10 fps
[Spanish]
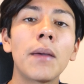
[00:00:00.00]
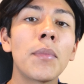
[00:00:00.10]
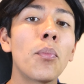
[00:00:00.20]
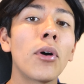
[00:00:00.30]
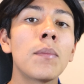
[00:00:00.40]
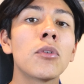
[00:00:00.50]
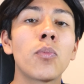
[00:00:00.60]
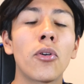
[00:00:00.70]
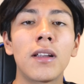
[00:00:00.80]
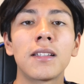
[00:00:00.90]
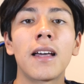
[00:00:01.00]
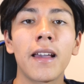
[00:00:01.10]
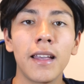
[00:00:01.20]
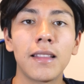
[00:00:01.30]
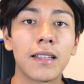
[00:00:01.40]
También podemos poner
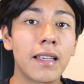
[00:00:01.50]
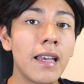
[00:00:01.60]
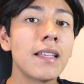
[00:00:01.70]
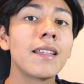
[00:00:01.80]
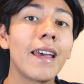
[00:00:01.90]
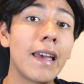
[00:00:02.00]
tarjetas, que es